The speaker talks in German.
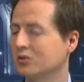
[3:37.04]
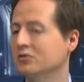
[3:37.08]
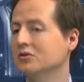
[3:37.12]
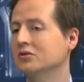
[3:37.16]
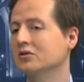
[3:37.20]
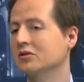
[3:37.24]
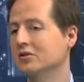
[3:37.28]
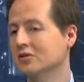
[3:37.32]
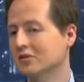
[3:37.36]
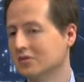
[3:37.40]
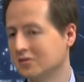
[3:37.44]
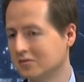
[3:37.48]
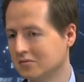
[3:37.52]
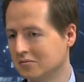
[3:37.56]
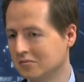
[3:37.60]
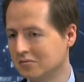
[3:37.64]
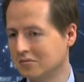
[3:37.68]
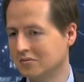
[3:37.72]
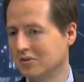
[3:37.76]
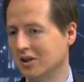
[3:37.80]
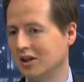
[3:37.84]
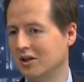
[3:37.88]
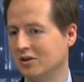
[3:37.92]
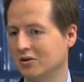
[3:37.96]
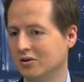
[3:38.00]
und
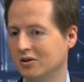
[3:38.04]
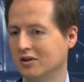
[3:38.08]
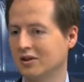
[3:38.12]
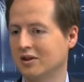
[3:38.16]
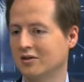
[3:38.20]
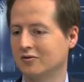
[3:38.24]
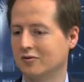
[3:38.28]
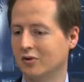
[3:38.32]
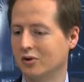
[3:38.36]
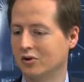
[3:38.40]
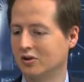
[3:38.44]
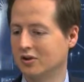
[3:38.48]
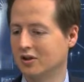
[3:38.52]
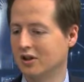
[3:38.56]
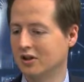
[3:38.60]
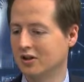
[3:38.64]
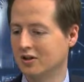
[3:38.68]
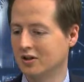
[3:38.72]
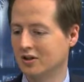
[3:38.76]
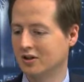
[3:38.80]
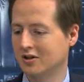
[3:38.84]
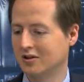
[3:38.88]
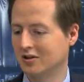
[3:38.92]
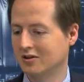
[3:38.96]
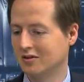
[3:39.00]
auch
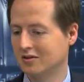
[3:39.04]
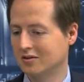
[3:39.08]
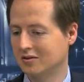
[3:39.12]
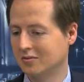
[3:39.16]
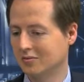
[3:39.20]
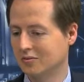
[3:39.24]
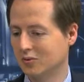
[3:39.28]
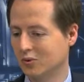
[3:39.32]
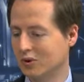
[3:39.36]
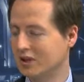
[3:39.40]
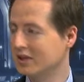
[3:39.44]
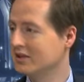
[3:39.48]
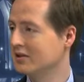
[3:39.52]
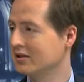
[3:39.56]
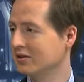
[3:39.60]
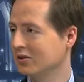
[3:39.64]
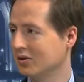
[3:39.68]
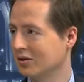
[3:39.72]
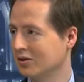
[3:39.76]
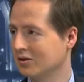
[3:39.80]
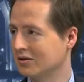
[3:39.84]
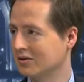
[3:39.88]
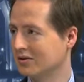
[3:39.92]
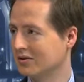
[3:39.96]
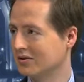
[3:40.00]
erfolgreich ähm, raisen
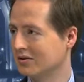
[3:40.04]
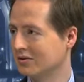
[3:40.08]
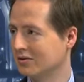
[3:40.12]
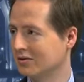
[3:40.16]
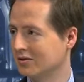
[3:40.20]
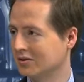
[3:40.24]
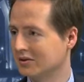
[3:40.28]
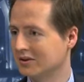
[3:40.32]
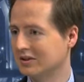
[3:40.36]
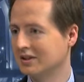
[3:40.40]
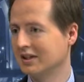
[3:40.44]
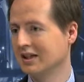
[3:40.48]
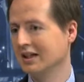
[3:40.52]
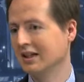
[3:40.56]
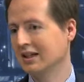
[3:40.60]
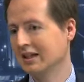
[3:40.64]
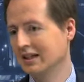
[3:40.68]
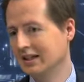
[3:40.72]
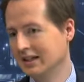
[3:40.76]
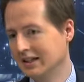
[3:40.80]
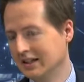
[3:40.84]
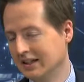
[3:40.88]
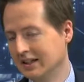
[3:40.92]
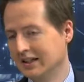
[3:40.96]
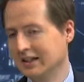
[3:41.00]
können. So, und
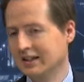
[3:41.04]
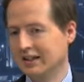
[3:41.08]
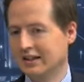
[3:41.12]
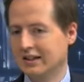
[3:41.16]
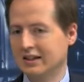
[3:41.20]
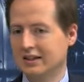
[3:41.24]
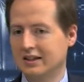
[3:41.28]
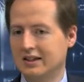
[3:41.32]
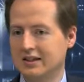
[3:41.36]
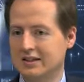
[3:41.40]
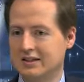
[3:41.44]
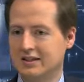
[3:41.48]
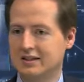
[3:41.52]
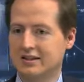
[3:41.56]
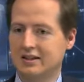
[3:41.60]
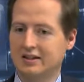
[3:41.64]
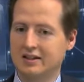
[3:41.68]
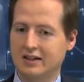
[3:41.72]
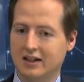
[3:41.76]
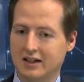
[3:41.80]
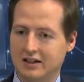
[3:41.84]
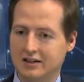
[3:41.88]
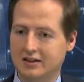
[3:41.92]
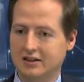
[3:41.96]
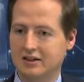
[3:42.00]
das,
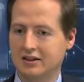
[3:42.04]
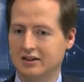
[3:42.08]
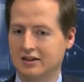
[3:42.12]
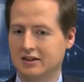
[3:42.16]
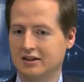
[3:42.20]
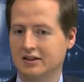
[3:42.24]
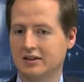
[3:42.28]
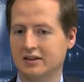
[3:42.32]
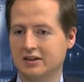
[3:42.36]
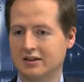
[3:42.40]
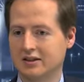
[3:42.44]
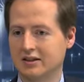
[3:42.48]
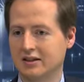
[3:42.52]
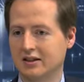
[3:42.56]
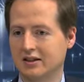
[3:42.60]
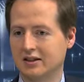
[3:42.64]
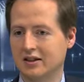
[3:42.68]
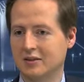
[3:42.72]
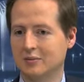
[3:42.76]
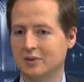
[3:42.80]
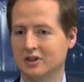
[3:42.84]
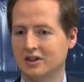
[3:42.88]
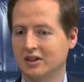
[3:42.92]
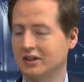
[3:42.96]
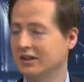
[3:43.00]
ja,
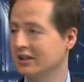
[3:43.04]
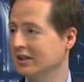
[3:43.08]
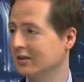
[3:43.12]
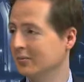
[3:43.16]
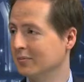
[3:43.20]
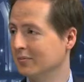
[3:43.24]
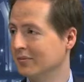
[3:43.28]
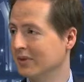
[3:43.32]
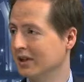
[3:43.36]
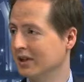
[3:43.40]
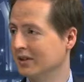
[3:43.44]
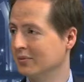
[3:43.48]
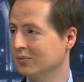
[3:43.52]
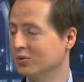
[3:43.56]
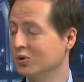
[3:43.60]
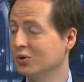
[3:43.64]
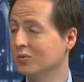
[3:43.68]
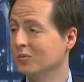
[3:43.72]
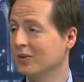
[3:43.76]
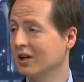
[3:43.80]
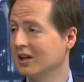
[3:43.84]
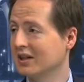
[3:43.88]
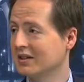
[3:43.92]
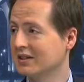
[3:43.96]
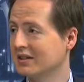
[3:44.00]
kann man dann eben
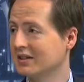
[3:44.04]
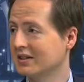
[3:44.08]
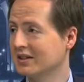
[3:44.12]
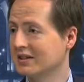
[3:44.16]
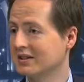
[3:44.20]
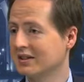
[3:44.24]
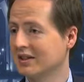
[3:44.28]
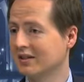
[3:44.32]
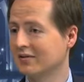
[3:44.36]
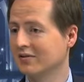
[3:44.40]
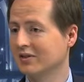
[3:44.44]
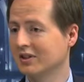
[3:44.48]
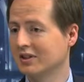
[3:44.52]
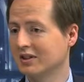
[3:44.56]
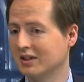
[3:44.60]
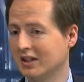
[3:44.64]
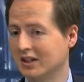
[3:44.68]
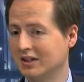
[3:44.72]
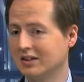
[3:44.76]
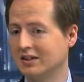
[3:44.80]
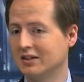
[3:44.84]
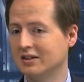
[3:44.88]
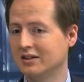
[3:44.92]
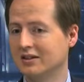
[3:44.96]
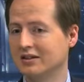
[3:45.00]
mutmaßen, dass einfach
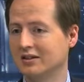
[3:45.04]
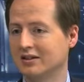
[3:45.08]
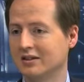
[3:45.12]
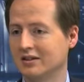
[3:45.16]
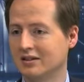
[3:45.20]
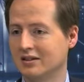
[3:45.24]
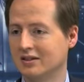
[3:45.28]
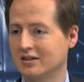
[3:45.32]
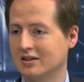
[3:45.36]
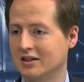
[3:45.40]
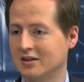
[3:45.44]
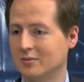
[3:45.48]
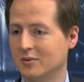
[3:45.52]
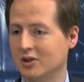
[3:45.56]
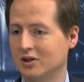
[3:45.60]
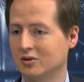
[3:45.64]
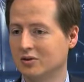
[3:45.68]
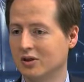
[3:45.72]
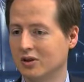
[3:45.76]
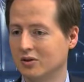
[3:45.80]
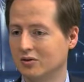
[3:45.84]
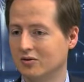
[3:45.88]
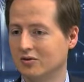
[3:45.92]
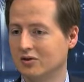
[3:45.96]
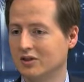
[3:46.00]
dann äh, das Thema
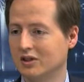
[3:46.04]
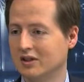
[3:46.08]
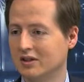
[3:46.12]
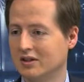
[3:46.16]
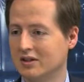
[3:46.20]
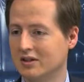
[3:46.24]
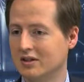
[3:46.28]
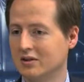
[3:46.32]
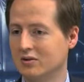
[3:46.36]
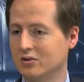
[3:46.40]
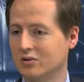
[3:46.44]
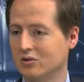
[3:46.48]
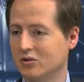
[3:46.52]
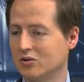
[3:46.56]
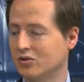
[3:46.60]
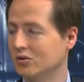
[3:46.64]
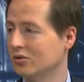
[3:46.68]
Crowdfinanzierung ein